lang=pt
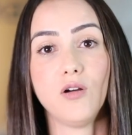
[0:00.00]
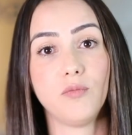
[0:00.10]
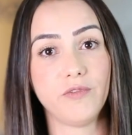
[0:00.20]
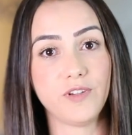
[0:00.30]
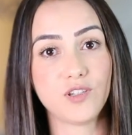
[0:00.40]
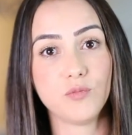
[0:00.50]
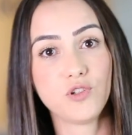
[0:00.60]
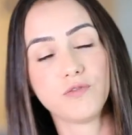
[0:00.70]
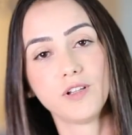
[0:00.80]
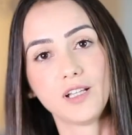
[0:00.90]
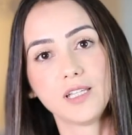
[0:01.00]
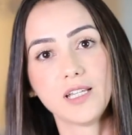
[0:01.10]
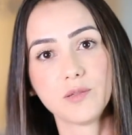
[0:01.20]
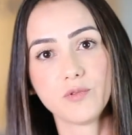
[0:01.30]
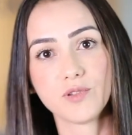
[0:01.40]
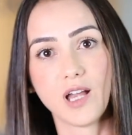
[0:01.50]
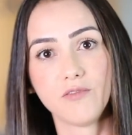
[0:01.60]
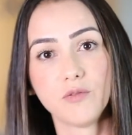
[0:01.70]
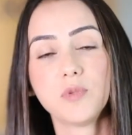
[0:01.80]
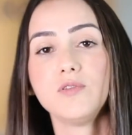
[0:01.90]
uma vez que o metilfolato é
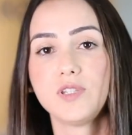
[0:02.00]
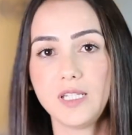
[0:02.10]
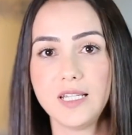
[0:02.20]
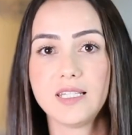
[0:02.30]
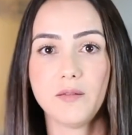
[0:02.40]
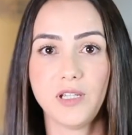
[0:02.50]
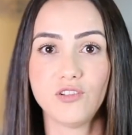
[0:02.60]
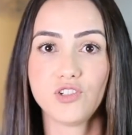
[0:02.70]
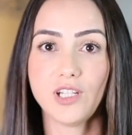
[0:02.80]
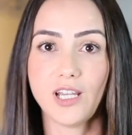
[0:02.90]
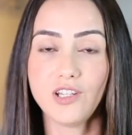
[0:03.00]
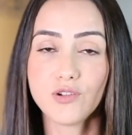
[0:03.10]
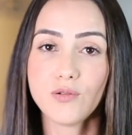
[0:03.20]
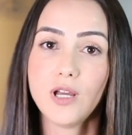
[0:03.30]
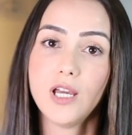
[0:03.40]
responsável pelo silenciamento genético